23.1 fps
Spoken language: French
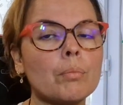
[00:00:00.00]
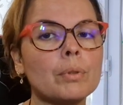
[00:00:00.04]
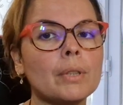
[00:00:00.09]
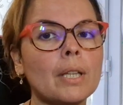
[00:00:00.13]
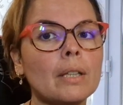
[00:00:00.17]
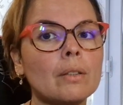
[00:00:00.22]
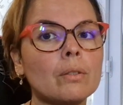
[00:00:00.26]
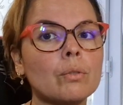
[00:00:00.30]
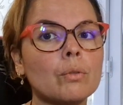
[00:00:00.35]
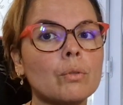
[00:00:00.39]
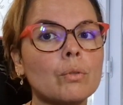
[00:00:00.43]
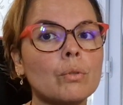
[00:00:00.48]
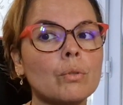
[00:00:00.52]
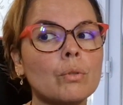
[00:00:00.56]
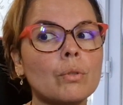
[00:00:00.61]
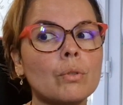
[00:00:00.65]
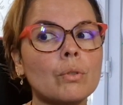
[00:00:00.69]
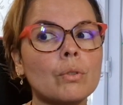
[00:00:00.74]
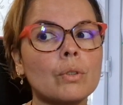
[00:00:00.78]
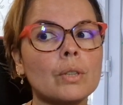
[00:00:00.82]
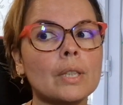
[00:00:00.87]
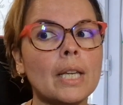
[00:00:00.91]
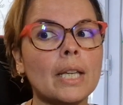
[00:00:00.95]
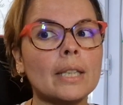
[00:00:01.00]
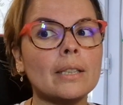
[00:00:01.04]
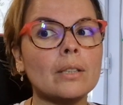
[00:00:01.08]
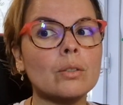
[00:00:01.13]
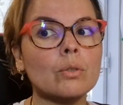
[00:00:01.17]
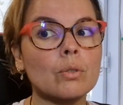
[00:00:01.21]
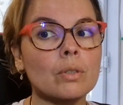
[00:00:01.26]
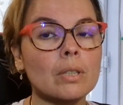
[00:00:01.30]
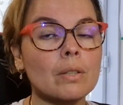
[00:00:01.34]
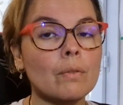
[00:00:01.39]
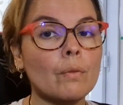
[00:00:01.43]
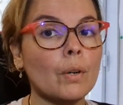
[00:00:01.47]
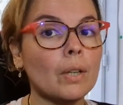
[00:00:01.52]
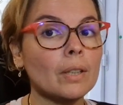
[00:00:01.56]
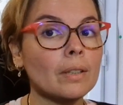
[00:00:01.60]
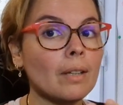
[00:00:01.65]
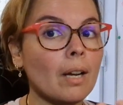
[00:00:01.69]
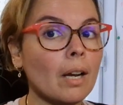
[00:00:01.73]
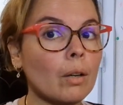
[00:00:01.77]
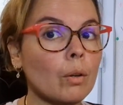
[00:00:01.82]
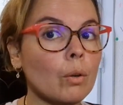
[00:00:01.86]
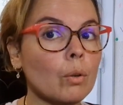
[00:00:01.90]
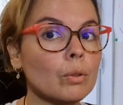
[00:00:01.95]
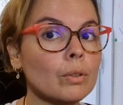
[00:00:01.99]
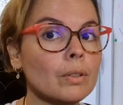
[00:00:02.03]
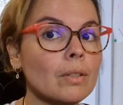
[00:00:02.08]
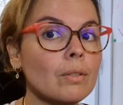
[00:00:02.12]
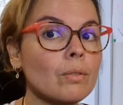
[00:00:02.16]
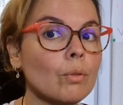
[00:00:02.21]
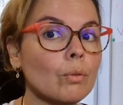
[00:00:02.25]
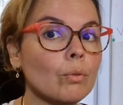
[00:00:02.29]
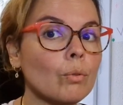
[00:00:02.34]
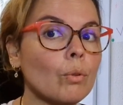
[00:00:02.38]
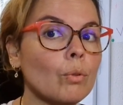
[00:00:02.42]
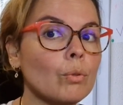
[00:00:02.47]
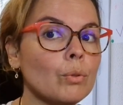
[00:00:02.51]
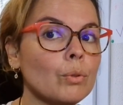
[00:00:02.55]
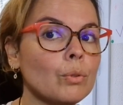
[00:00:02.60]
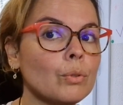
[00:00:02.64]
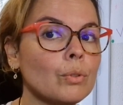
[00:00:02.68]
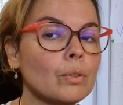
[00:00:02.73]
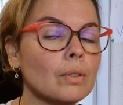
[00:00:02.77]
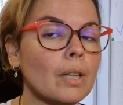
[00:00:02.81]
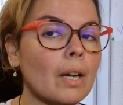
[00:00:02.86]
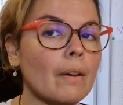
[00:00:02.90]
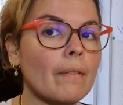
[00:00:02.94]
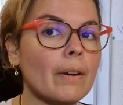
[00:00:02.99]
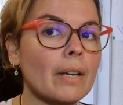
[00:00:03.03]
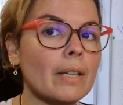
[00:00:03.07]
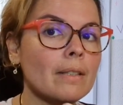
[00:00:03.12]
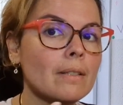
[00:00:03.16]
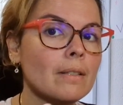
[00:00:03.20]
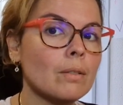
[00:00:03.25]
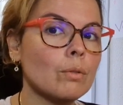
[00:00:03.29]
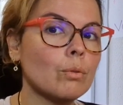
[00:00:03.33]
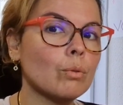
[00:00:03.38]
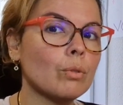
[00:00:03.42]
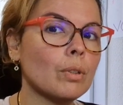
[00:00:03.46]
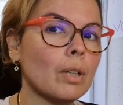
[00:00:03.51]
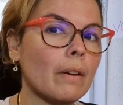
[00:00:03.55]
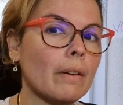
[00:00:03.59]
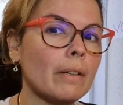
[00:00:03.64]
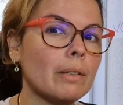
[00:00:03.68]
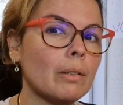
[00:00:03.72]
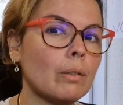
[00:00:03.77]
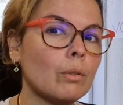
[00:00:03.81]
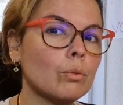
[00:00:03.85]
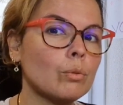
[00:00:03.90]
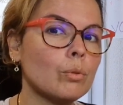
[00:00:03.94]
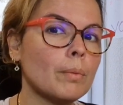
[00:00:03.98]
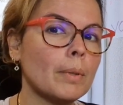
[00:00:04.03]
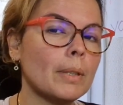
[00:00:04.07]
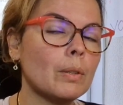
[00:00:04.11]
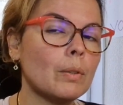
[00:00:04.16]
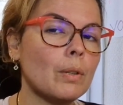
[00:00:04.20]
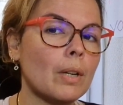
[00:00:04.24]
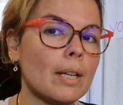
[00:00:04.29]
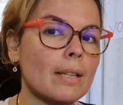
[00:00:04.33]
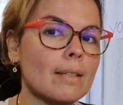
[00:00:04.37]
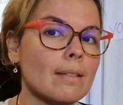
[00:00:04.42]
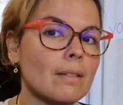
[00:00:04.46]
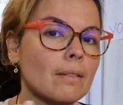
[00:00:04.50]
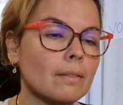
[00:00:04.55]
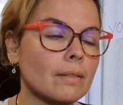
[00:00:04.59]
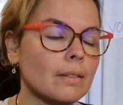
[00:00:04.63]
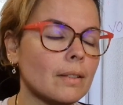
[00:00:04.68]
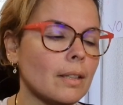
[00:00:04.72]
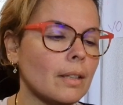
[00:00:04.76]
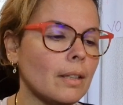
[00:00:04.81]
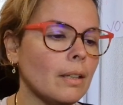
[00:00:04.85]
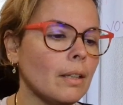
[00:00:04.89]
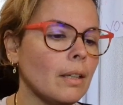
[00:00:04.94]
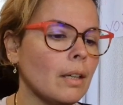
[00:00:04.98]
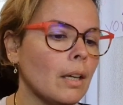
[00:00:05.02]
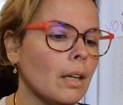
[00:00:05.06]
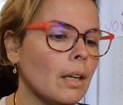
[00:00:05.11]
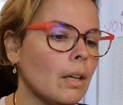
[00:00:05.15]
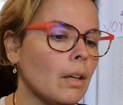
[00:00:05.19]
Peut-être qu'il euh, y a des choses qui vont être accordées sur ton lieu de travail si tu travailles dans le domaine de la santé.